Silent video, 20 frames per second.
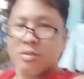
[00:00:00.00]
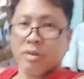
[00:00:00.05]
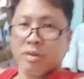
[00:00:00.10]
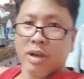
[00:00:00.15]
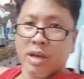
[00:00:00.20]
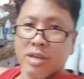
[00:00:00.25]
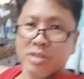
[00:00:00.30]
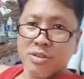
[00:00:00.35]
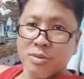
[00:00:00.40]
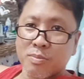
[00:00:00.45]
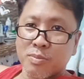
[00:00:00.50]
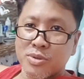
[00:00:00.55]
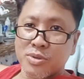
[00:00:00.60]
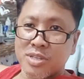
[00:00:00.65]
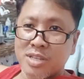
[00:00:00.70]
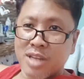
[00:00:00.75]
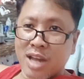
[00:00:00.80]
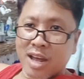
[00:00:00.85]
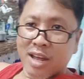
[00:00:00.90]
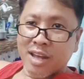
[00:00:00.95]
So guys,
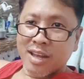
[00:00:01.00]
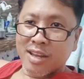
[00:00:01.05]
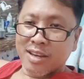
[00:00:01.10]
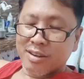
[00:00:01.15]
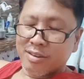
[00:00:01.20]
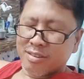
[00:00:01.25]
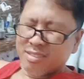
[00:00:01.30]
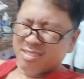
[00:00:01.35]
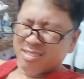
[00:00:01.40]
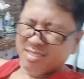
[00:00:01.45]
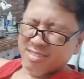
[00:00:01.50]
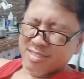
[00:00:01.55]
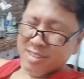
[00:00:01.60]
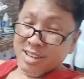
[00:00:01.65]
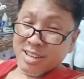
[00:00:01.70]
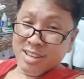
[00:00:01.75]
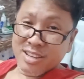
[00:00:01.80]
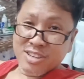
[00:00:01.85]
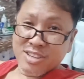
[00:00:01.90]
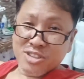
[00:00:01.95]
ubus na. No?
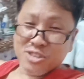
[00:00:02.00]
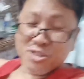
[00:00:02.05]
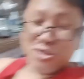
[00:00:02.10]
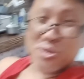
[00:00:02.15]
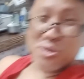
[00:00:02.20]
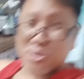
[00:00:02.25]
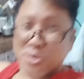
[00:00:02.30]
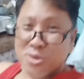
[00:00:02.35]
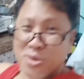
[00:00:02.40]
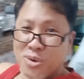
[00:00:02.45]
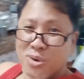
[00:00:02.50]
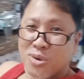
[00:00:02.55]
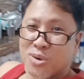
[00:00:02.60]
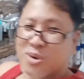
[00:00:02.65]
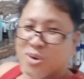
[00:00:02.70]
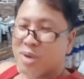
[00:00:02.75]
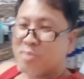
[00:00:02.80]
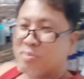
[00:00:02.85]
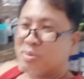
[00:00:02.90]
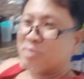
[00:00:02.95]
So,
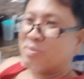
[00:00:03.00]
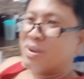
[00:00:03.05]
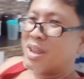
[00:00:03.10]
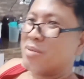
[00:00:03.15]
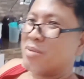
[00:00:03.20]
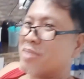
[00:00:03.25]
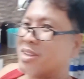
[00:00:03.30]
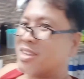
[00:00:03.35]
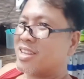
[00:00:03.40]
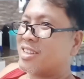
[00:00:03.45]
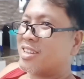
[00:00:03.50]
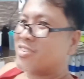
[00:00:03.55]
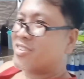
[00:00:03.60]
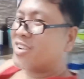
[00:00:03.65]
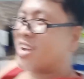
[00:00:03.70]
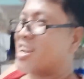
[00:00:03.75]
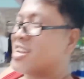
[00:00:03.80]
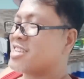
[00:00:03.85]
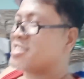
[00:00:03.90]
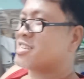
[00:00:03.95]
ang problema
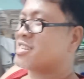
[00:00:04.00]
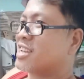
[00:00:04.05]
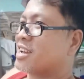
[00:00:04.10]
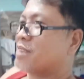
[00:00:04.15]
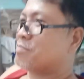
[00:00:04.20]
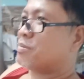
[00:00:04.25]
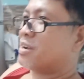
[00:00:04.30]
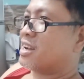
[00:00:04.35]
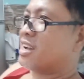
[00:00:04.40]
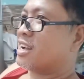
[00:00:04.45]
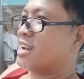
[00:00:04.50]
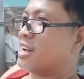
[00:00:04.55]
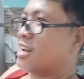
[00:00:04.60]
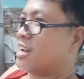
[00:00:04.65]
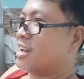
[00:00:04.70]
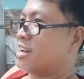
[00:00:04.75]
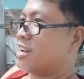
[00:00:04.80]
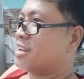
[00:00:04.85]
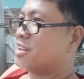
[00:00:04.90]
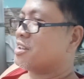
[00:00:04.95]
dito guys, kapag
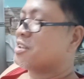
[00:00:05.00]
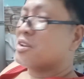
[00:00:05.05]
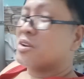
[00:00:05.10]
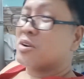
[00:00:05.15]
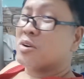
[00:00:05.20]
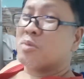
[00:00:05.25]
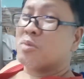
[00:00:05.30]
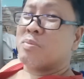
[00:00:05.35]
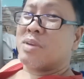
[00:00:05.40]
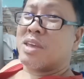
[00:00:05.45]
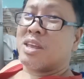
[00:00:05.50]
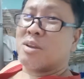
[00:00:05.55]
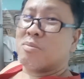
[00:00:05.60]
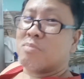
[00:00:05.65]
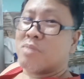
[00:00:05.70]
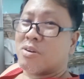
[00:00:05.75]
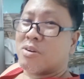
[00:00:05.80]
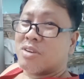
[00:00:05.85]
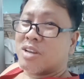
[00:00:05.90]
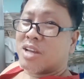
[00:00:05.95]
ka
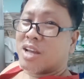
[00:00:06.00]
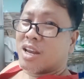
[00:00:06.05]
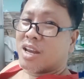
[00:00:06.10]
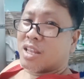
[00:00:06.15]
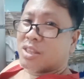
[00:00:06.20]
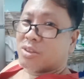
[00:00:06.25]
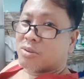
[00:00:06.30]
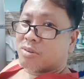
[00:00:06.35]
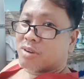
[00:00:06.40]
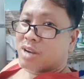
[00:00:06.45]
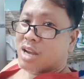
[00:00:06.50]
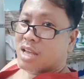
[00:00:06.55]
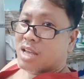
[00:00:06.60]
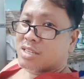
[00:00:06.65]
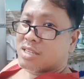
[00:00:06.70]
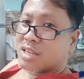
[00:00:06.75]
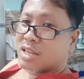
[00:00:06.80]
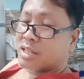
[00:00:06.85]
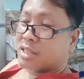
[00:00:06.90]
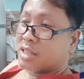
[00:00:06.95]
umiinom ako ng ganitong
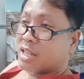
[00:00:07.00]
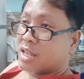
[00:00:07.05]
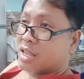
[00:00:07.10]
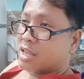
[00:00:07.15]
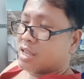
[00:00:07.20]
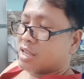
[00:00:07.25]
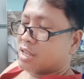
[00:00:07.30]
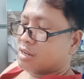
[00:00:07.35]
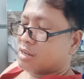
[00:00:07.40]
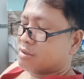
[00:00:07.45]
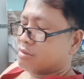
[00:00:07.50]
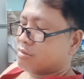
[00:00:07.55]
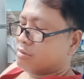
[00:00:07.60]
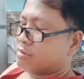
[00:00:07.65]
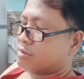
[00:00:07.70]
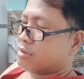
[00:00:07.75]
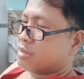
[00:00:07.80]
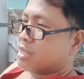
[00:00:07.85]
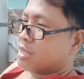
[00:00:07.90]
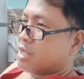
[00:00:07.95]
klaseng tea,
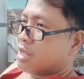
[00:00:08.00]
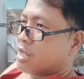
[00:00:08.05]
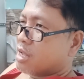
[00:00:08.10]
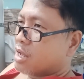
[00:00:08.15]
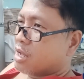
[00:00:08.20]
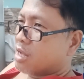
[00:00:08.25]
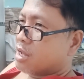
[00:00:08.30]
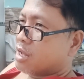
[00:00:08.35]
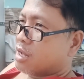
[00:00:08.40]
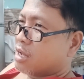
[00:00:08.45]
no?